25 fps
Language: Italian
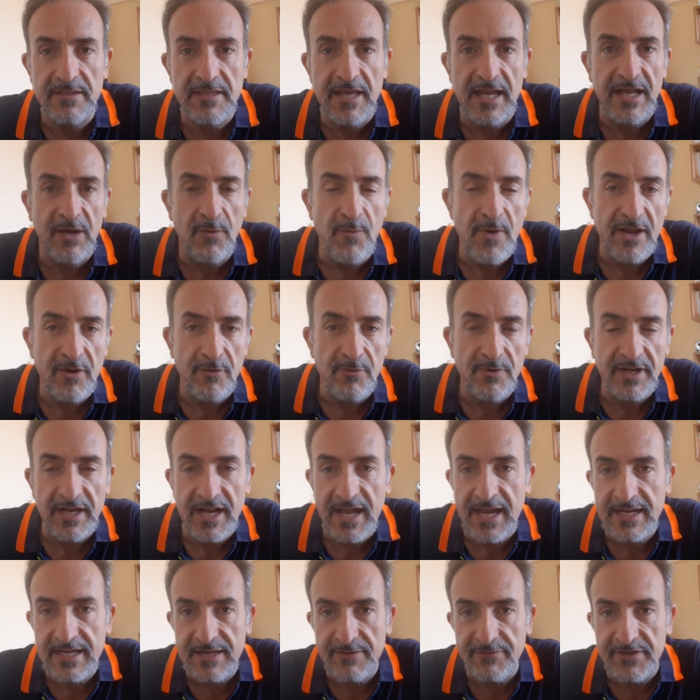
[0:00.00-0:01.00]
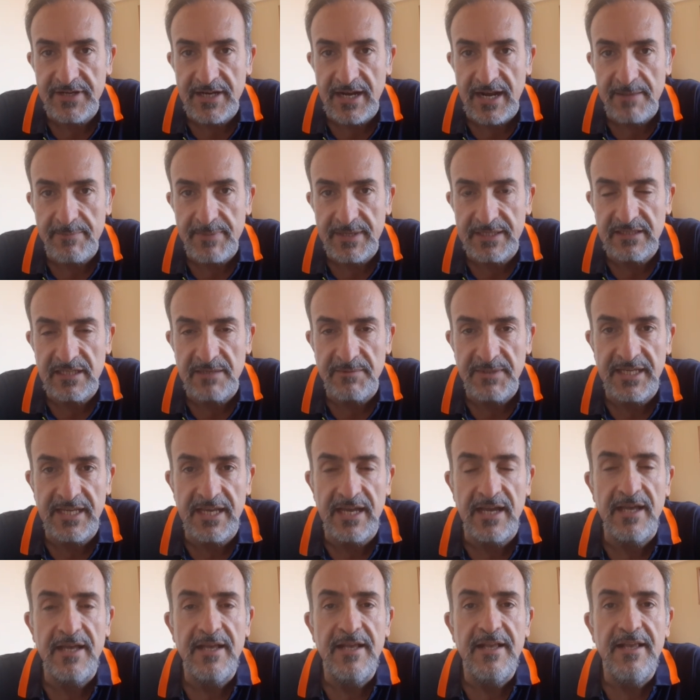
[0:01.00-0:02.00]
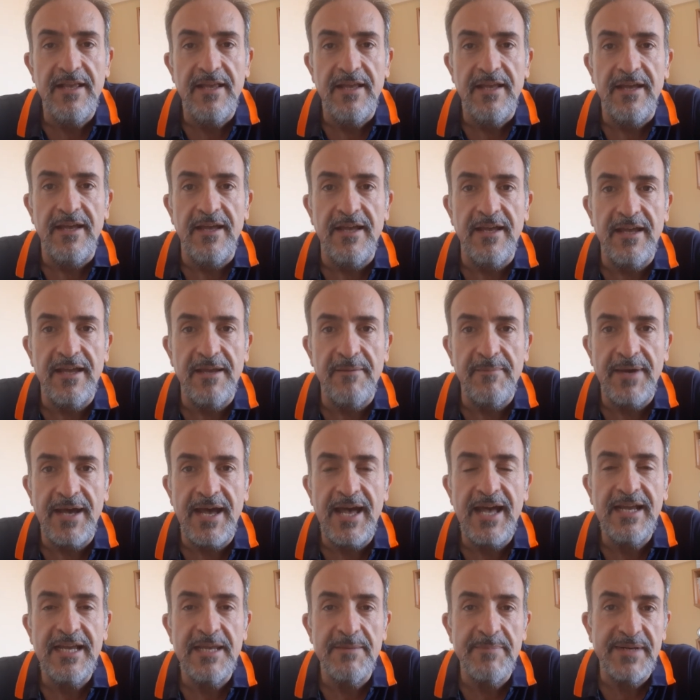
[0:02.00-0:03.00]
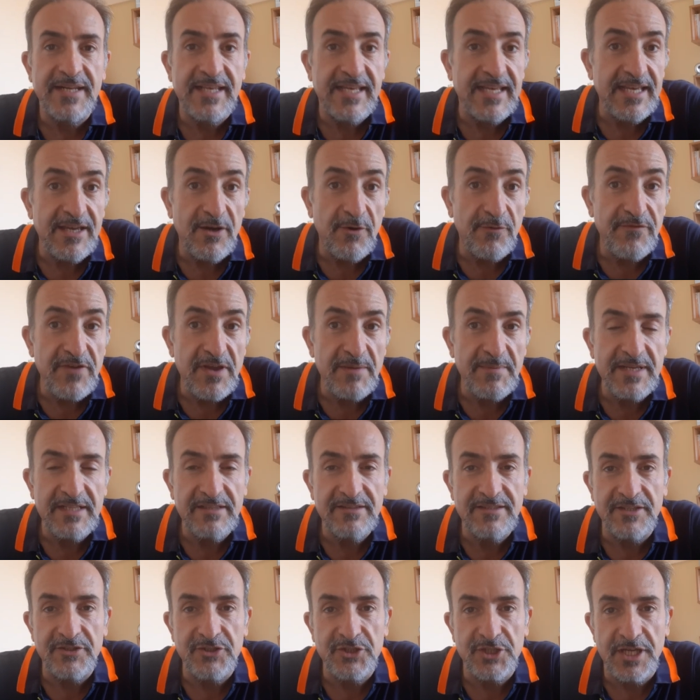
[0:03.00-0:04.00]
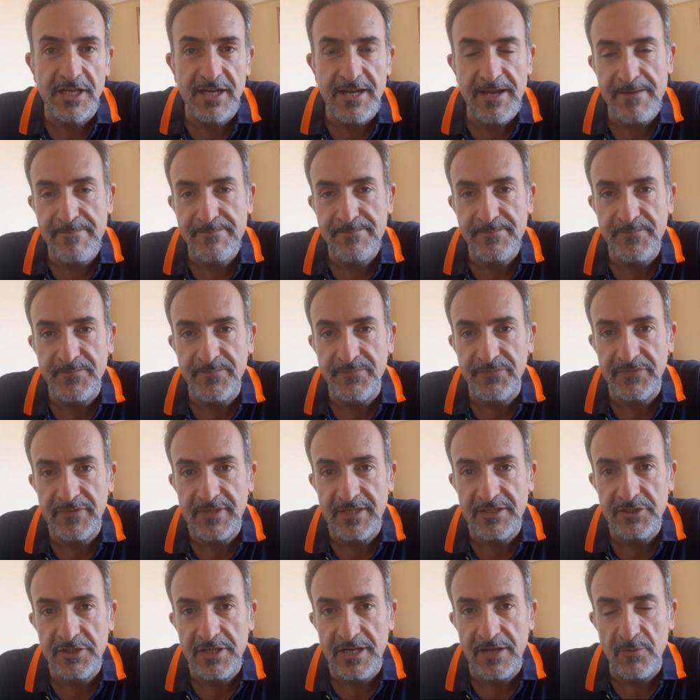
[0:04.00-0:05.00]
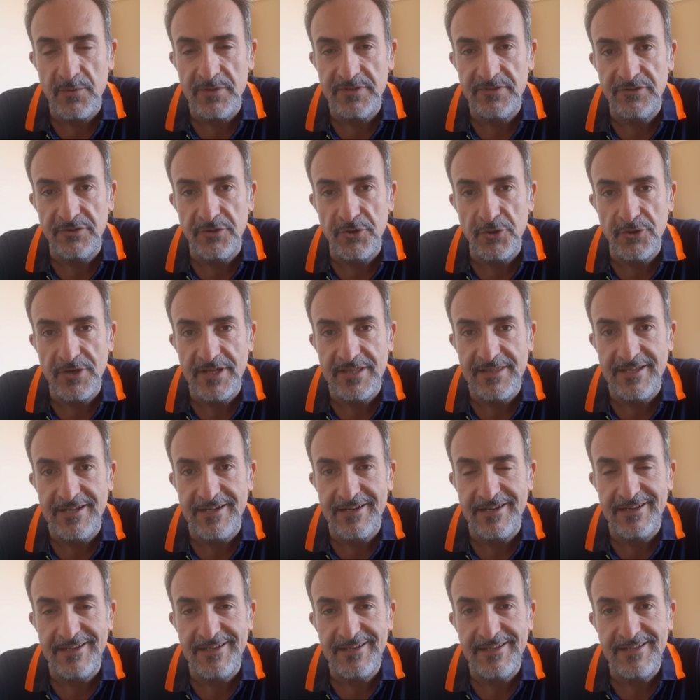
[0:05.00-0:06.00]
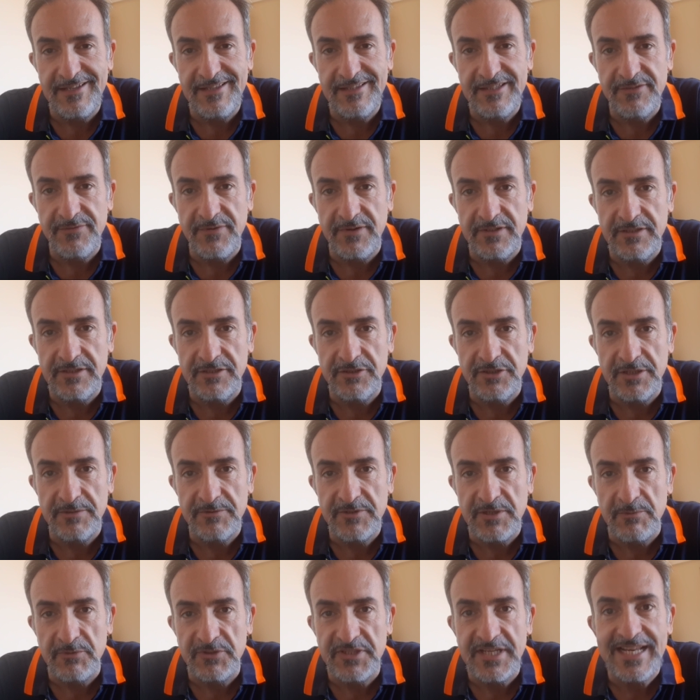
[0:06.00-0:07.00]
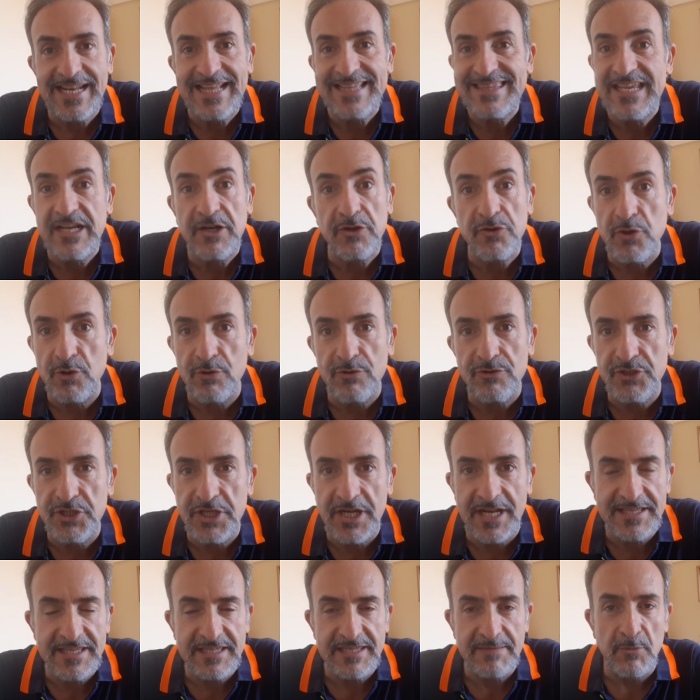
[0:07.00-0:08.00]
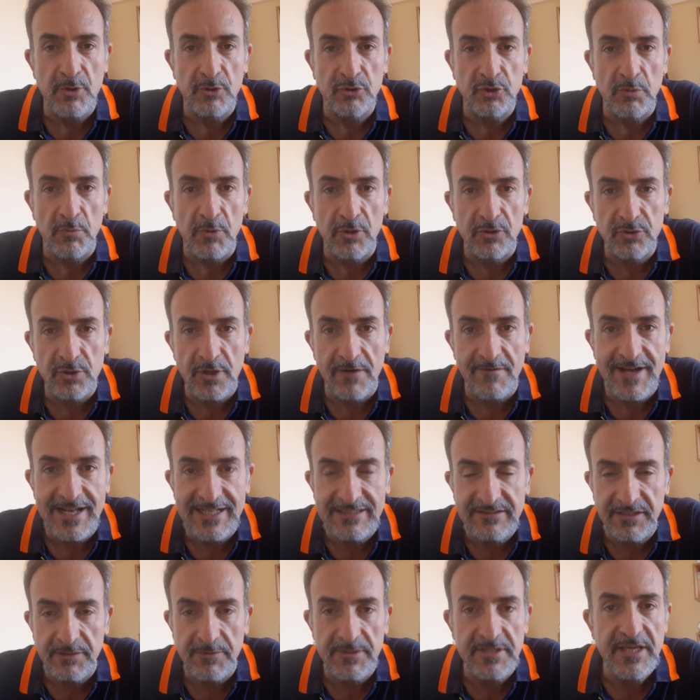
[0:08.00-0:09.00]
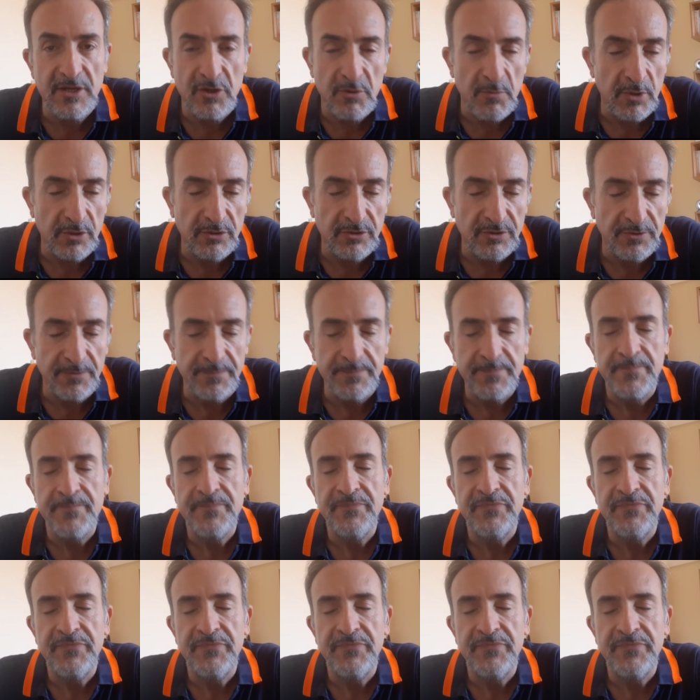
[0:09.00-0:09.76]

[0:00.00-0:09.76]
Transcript: dalla guerra in Ucraina fino alla pandemia, eh, ma anche perché ovviamente c'era mh, mm, la questione della, diciamo sì, che la tecnologia era andata molto molto avanti, quindi molto,